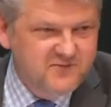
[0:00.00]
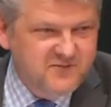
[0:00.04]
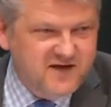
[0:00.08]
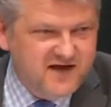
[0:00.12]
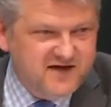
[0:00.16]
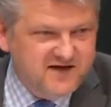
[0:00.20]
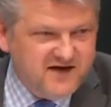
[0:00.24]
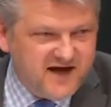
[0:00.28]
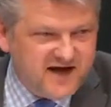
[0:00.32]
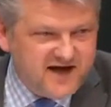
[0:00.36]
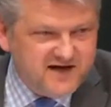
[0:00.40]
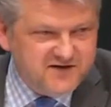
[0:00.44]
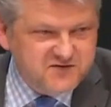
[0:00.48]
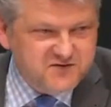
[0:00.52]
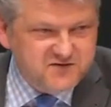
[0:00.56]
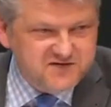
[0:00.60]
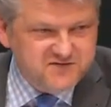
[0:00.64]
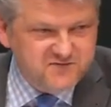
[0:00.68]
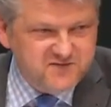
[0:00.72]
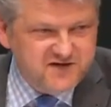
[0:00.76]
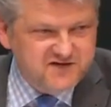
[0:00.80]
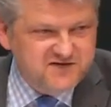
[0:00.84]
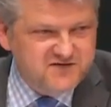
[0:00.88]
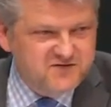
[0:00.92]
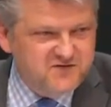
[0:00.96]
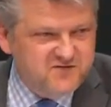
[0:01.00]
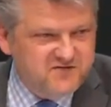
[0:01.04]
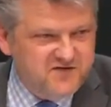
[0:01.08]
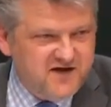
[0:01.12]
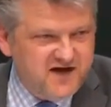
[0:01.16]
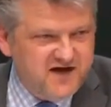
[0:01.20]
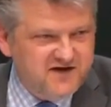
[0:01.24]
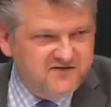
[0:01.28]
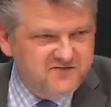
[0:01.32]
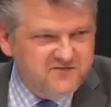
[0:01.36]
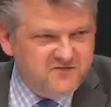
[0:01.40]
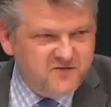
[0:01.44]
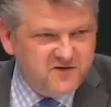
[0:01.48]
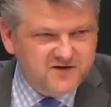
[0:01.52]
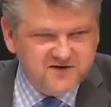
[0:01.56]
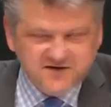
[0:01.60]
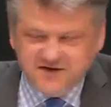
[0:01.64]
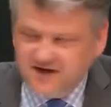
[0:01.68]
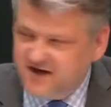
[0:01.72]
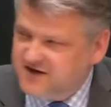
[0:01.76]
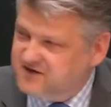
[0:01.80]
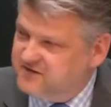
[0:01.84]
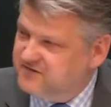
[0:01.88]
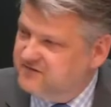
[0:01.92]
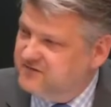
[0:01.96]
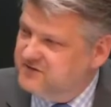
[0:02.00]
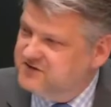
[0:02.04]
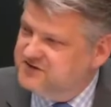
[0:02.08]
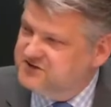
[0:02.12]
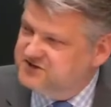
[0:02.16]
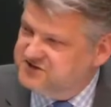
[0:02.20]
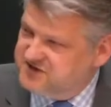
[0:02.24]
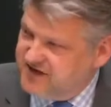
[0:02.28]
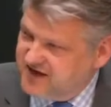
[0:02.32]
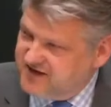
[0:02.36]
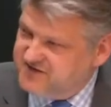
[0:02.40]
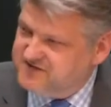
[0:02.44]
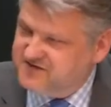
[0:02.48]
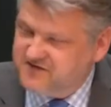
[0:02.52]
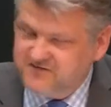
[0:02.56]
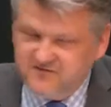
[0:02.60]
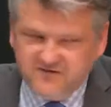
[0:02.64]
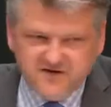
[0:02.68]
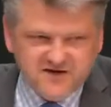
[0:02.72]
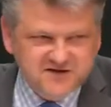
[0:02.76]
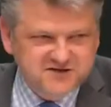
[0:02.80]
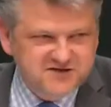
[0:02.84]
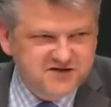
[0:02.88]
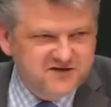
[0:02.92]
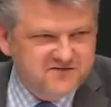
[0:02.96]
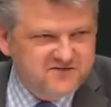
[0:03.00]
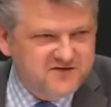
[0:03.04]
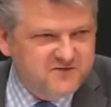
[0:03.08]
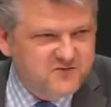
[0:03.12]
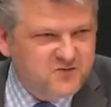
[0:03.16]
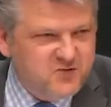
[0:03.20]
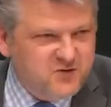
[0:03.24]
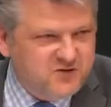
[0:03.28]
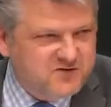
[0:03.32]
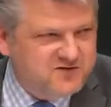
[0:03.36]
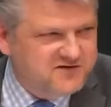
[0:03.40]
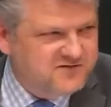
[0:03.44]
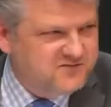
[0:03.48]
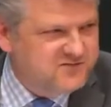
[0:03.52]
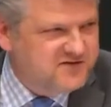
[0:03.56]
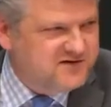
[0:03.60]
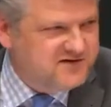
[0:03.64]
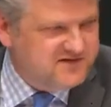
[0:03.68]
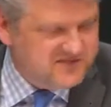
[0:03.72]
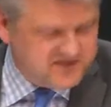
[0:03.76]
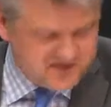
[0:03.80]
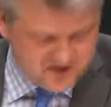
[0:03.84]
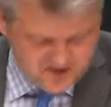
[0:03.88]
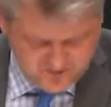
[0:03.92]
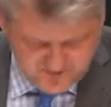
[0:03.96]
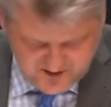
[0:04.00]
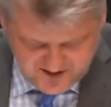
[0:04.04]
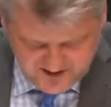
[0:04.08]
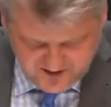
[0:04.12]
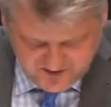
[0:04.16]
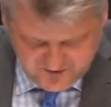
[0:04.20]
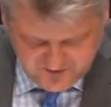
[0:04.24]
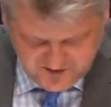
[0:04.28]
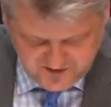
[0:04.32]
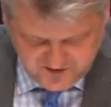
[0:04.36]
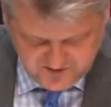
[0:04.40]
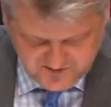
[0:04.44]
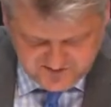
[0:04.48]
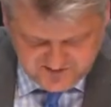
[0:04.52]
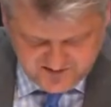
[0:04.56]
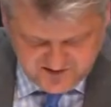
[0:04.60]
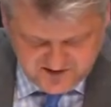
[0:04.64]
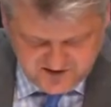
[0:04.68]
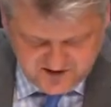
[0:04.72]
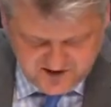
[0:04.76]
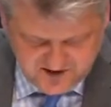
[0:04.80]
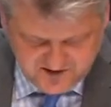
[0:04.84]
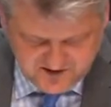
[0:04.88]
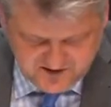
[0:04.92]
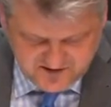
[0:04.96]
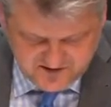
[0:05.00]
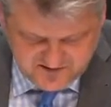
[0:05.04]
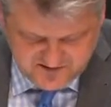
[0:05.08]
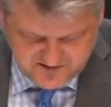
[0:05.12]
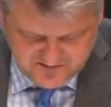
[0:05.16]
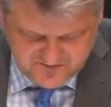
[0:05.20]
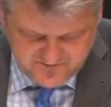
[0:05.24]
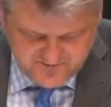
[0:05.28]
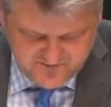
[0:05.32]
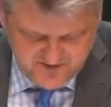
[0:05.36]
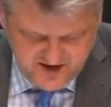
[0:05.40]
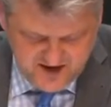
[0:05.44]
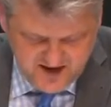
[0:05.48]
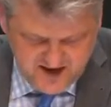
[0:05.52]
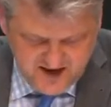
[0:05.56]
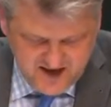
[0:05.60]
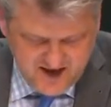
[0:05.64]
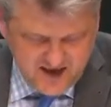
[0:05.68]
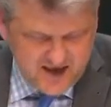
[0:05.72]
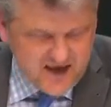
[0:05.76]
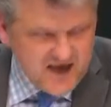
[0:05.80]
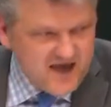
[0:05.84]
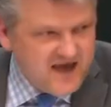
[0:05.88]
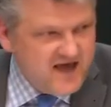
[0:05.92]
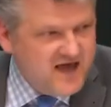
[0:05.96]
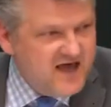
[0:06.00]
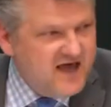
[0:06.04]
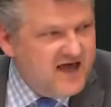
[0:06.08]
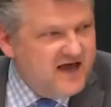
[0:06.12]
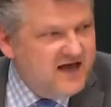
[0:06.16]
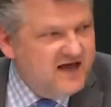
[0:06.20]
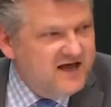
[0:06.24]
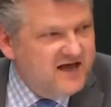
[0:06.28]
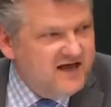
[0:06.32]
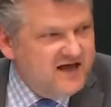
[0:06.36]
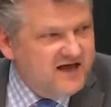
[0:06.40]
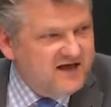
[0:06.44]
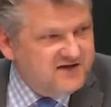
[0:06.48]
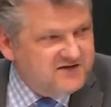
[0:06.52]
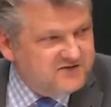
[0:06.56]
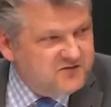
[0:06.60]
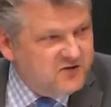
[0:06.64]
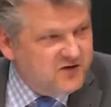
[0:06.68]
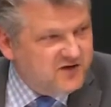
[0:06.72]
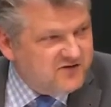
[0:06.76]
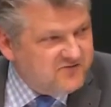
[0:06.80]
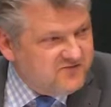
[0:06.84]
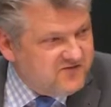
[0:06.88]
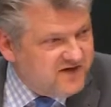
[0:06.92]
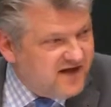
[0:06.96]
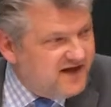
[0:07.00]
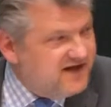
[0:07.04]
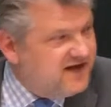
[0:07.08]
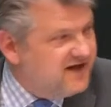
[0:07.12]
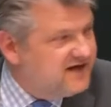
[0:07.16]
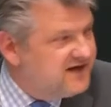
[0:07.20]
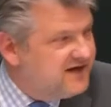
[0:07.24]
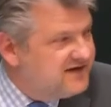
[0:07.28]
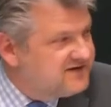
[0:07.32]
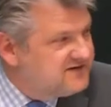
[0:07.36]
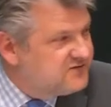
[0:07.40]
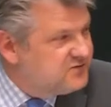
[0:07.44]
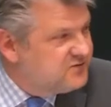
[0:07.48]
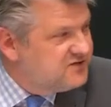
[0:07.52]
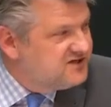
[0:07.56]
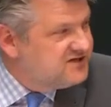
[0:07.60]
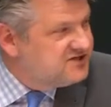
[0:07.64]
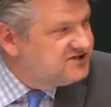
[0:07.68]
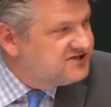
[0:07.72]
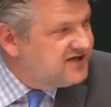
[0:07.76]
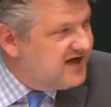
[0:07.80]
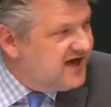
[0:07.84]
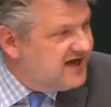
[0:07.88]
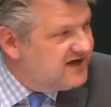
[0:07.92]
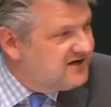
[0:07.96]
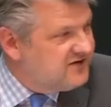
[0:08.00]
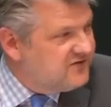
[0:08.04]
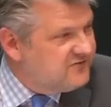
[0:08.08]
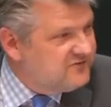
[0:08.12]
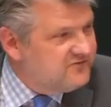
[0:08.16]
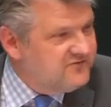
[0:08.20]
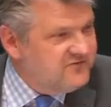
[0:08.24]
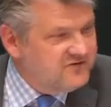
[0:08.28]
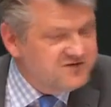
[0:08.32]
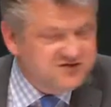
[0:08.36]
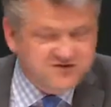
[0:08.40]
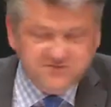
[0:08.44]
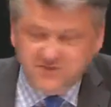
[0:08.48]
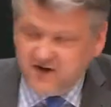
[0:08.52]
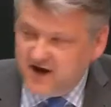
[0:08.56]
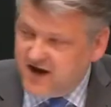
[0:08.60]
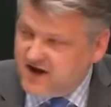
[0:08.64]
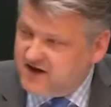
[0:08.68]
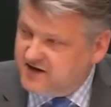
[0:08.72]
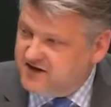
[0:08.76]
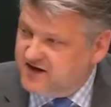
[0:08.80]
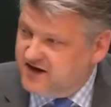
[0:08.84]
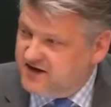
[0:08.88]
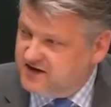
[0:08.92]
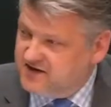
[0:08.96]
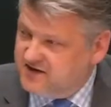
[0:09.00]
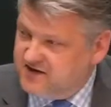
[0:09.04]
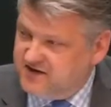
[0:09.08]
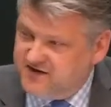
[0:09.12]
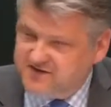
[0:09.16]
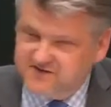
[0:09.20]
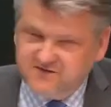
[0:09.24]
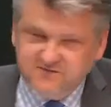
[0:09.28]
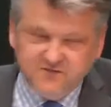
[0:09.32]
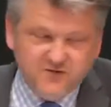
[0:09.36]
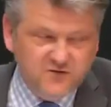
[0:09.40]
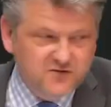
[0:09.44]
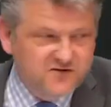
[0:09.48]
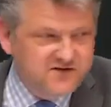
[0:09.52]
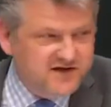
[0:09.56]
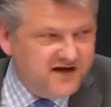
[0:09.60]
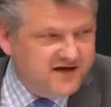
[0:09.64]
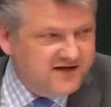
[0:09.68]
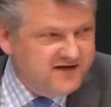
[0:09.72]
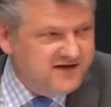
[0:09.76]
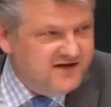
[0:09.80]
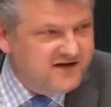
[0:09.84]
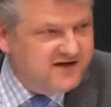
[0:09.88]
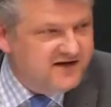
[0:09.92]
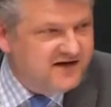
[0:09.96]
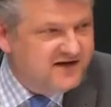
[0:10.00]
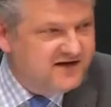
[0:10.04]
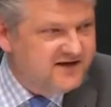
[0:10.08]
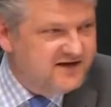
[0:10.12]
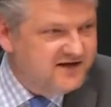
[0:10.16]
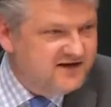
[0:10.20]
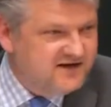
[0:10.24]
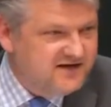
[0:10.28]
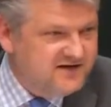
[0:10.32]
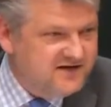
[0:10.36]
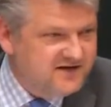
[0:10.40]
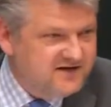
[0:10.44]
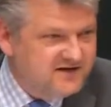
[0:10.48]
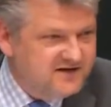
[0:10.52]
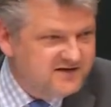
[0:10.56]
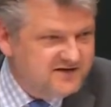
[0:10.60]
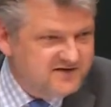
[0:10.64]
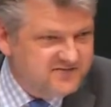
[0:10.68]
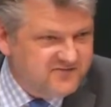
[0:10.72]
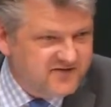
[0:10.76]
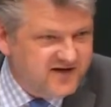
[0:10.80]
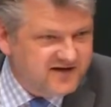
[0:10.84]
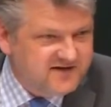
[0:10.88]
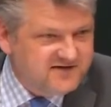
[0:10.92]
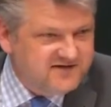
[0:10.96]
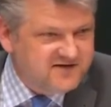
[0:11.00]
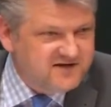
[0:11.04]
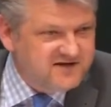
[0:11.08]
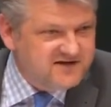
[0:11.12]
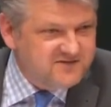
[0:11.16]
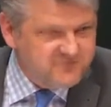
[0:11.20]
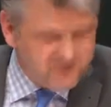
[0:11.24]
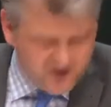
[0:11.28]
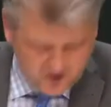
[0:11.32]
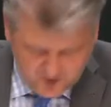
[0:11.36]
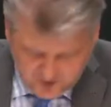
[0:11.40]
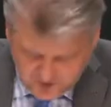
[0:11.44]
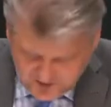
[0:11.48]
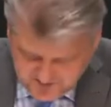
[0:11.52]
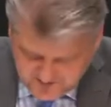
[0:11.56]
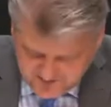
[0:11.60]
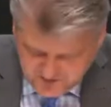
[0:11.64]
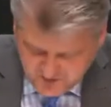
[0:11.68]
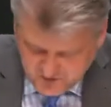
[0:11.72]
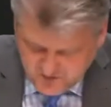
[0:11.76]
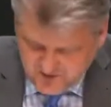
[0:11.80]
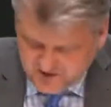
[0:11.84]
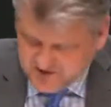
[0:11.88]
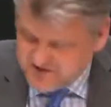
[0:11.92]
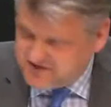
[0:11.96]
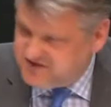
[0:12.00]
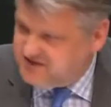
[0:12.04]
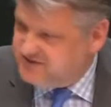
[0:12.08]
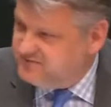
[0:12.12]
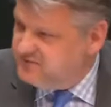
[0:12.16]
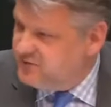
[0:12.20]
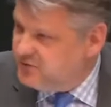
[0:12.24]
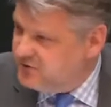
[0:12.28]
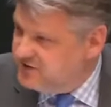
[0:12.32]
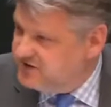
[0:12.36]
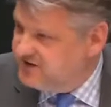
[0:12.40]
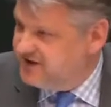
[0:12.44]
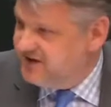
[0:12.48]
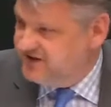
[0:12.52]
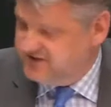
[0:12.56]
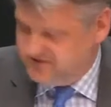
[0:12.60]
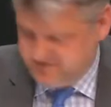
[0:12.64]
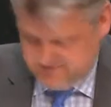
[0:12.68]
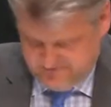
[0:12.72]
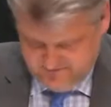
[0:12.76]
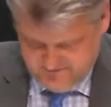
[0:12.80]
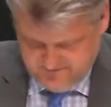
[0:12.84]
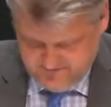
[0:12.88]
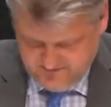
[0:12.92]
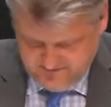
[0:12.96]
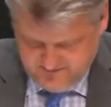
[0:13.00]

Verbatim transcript: Bernd Altusmann zu verantworten hatte, wo die Staatsanwaltschaft im Kultusministerium ein- und ausgegangen ist. Es gehört ferner dazu die Steigerung von Sprachlernklassen unter Ihrer Ägide 20, bei uns über 700.